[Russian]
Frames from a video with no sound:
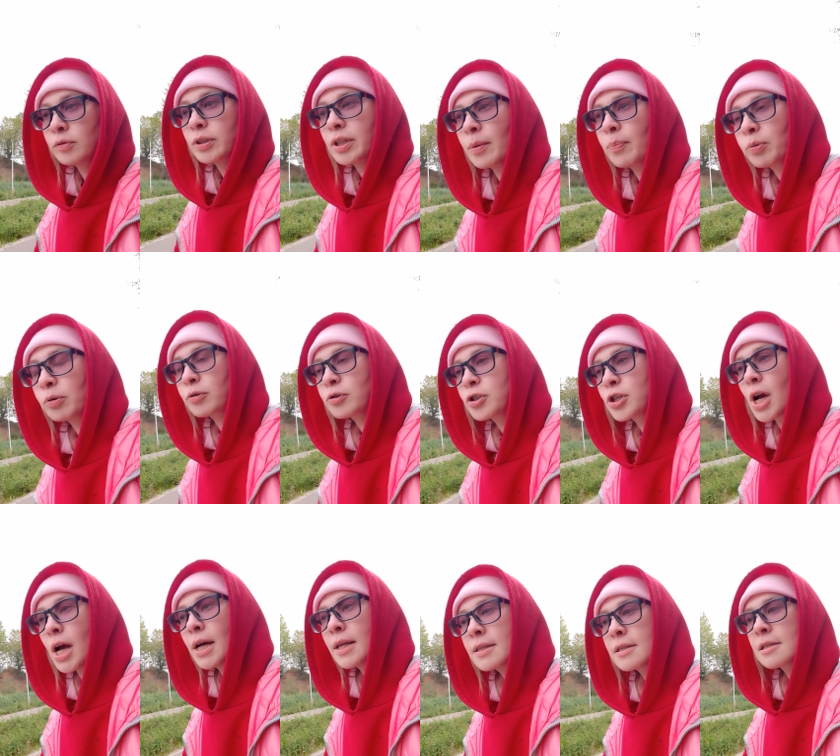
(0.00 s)
у тебя
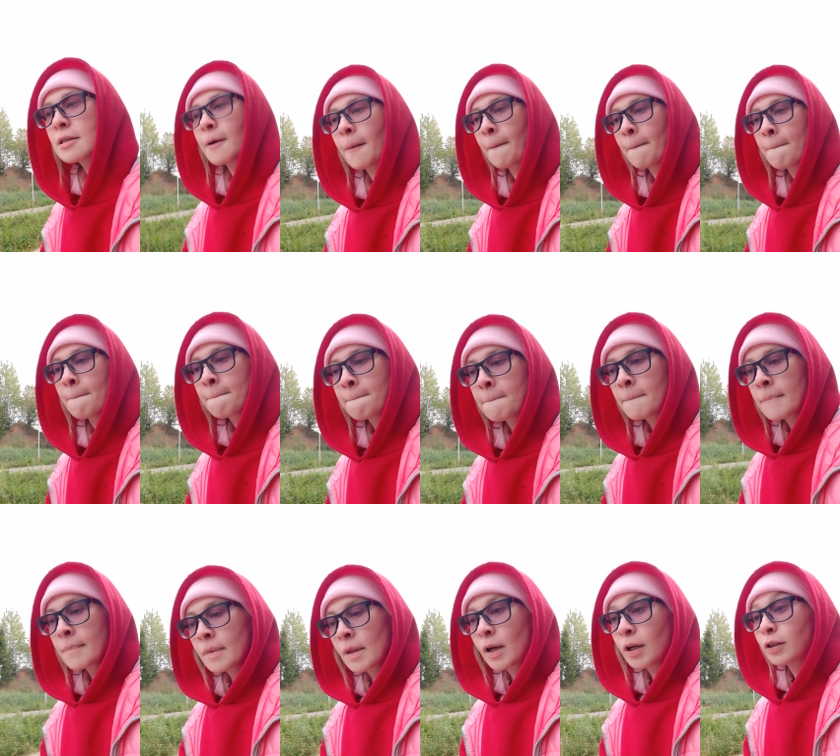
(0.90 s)
получается,
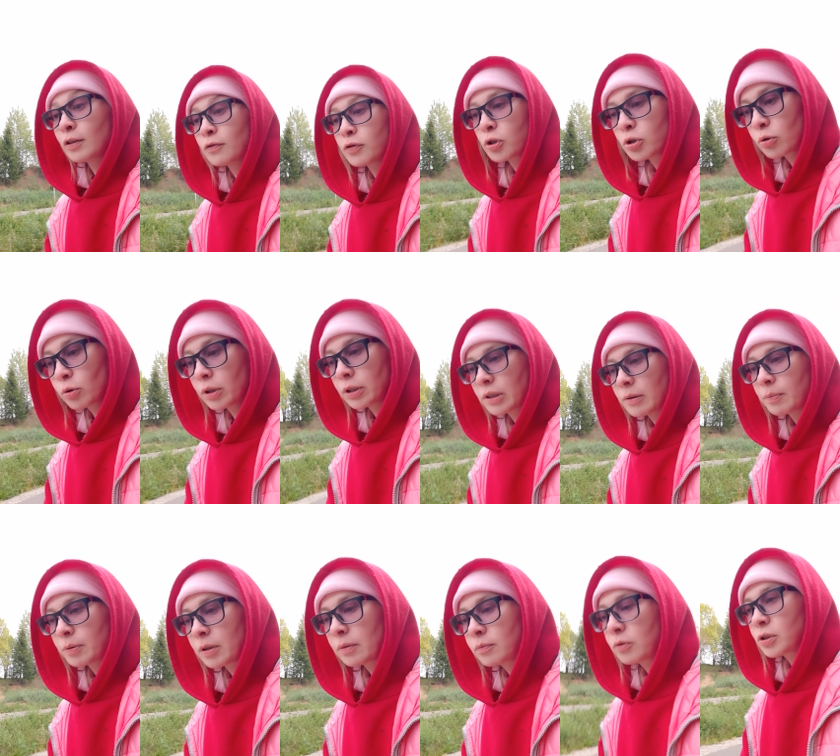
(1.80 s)
и ты в шоке,
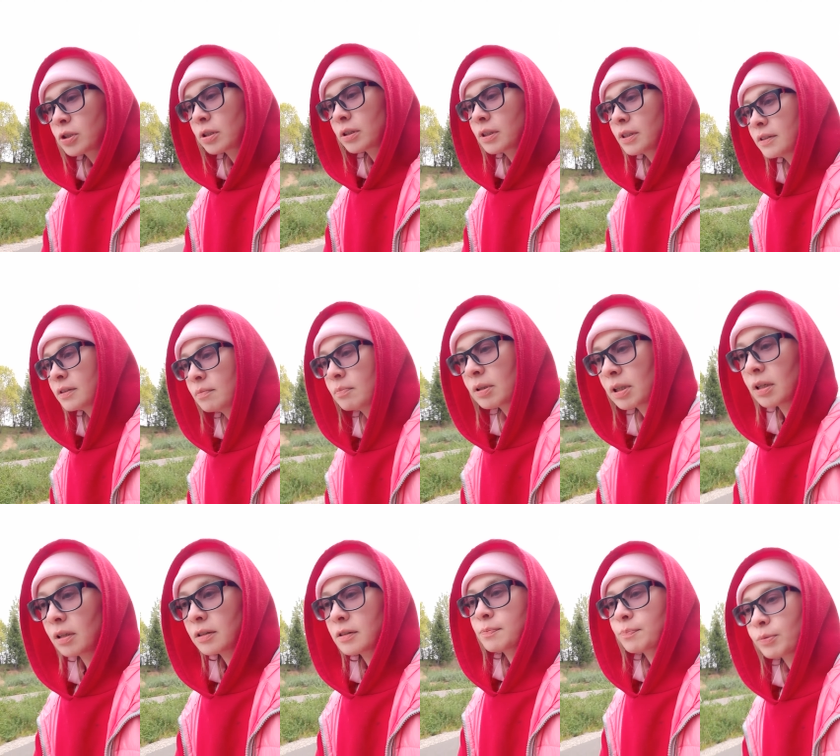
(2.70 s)
потому что ты
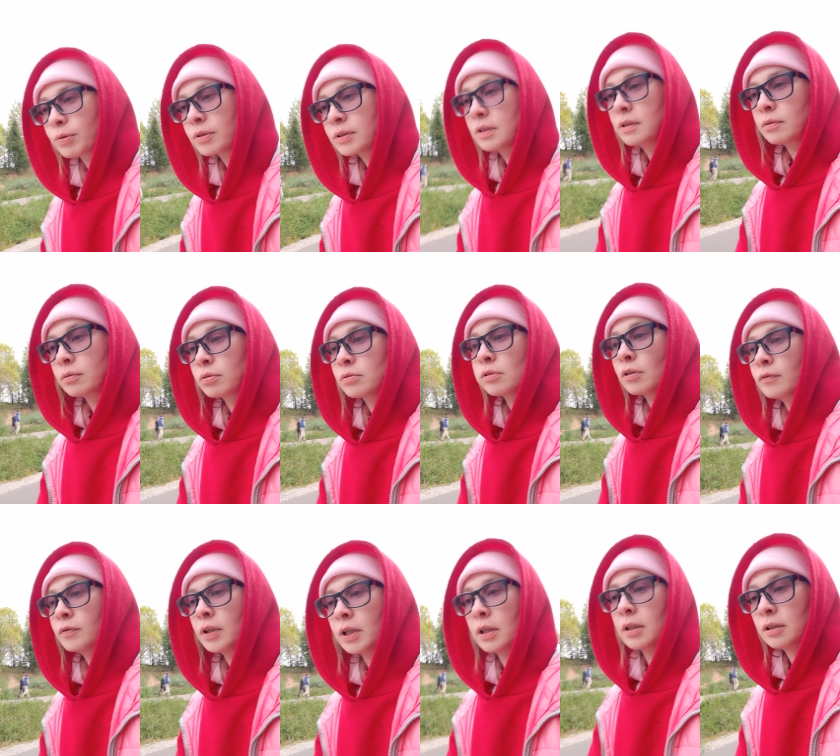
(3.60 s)
собиралась просто
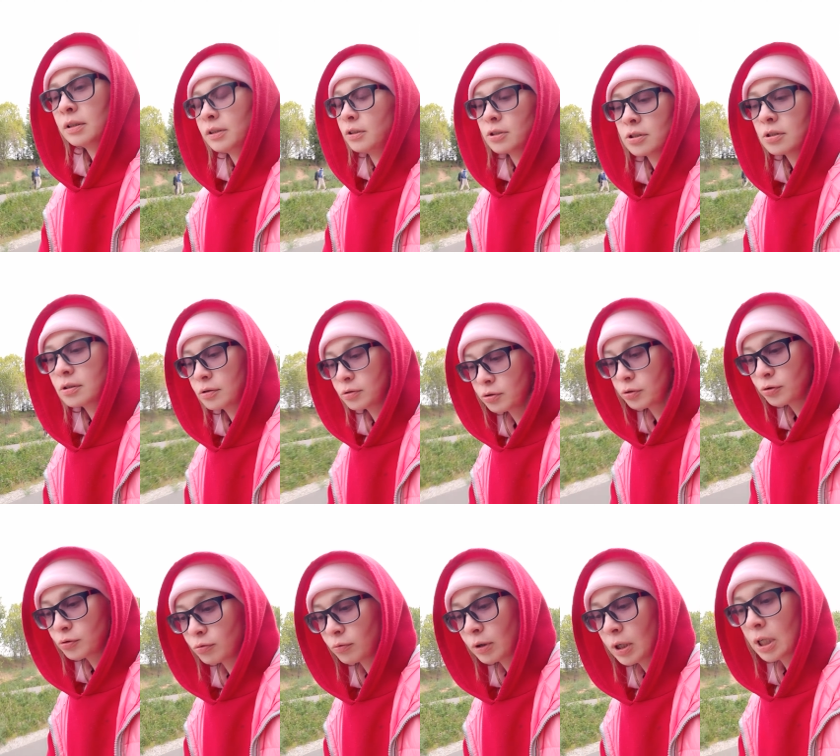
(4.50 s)
условно, я сейчас не
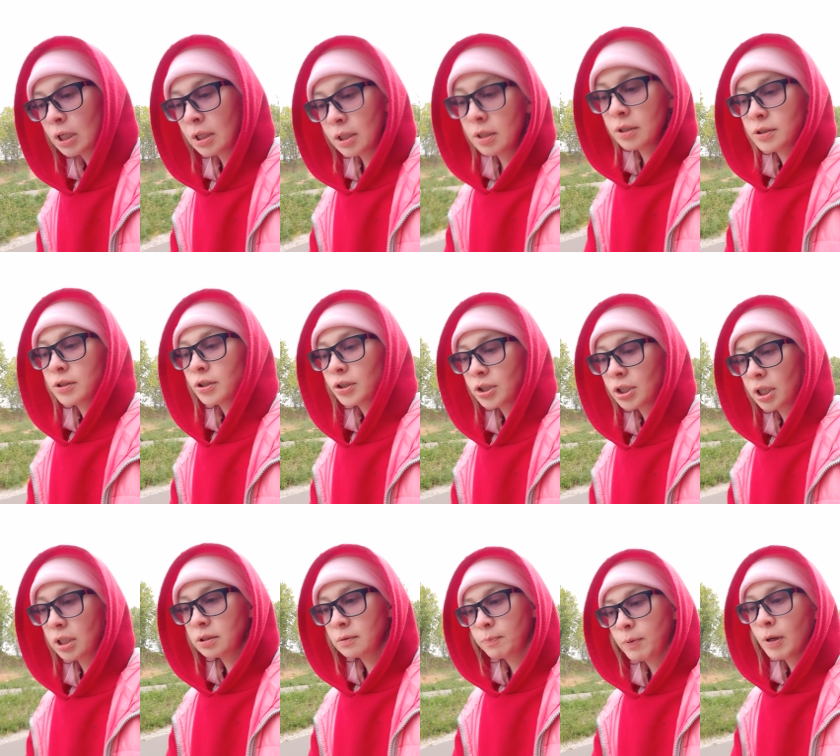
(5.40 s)
шучу,
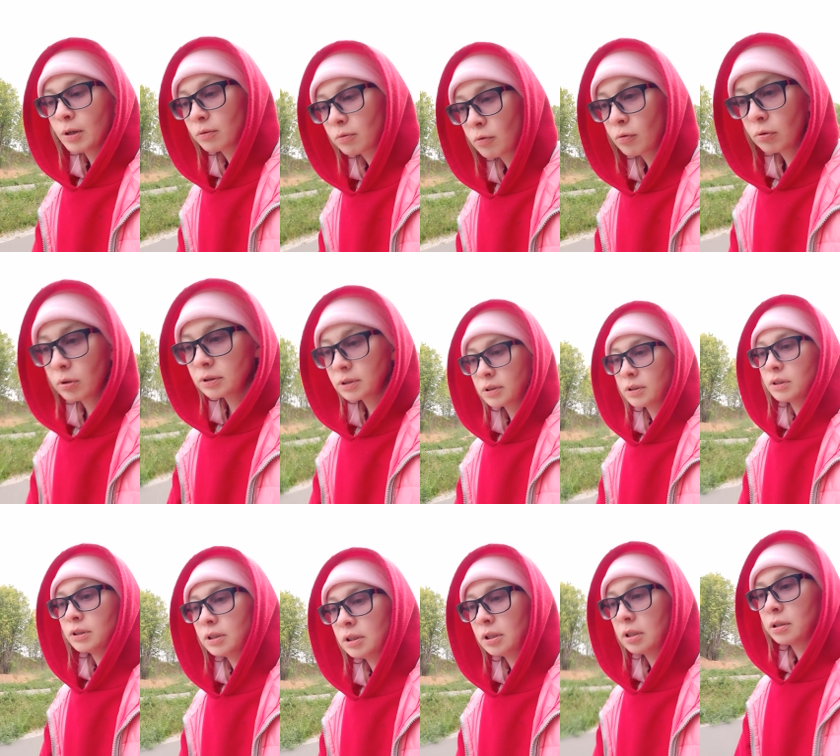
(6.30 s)
держать пару коз
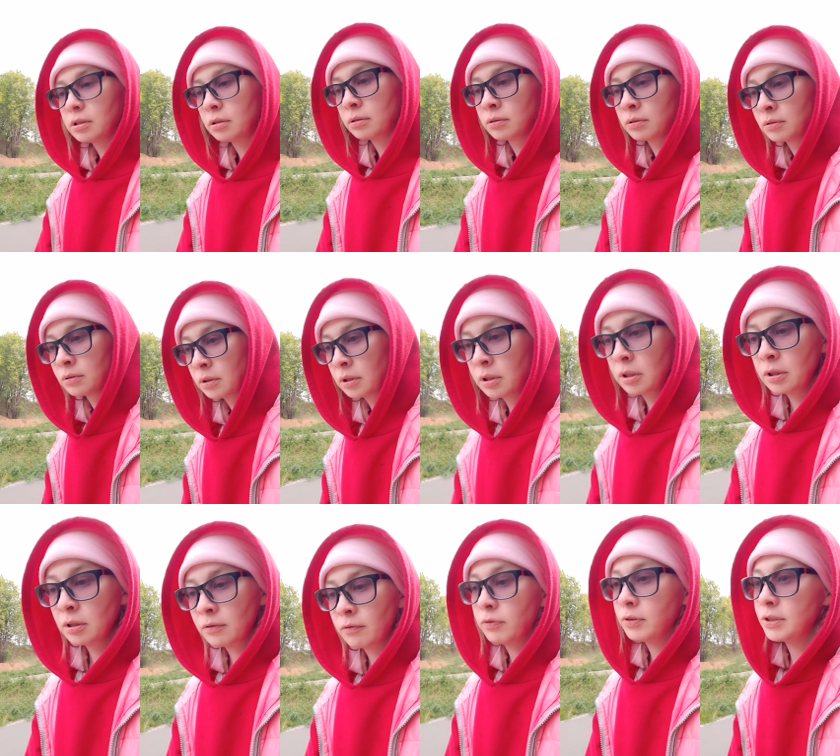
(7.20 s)
и
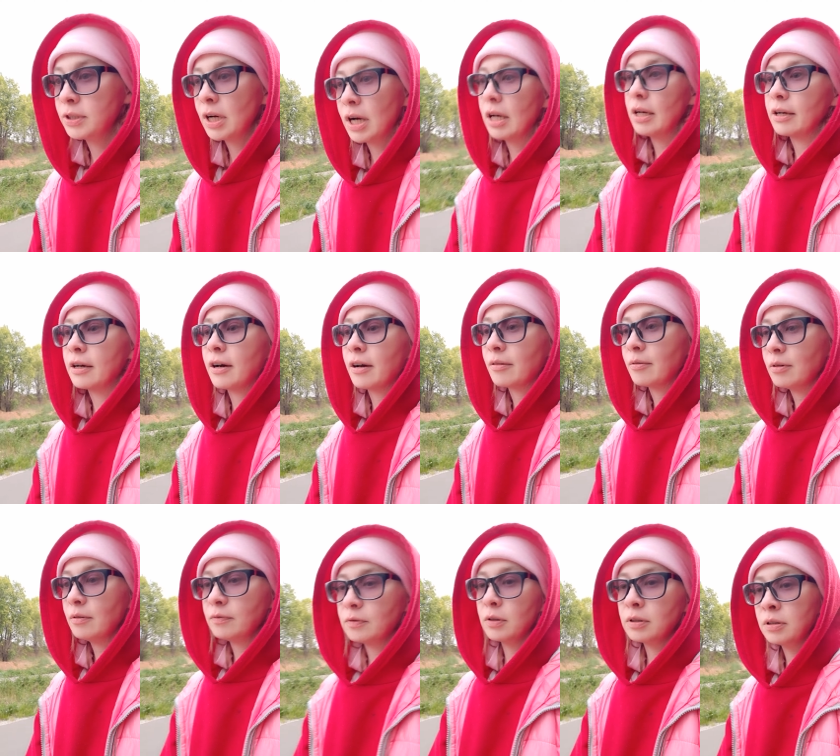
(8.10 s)
в идеале
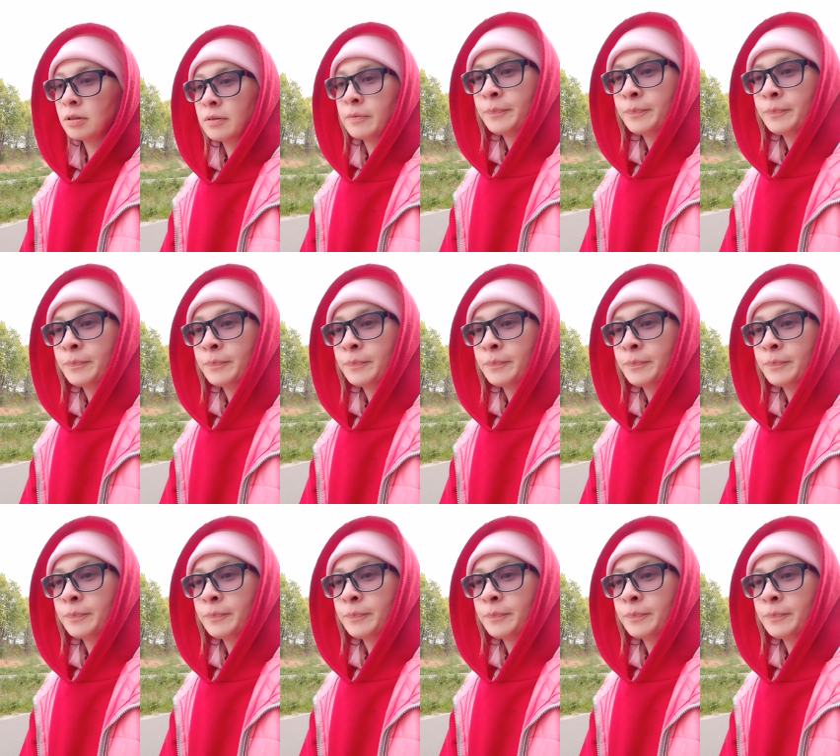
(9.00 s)
корову,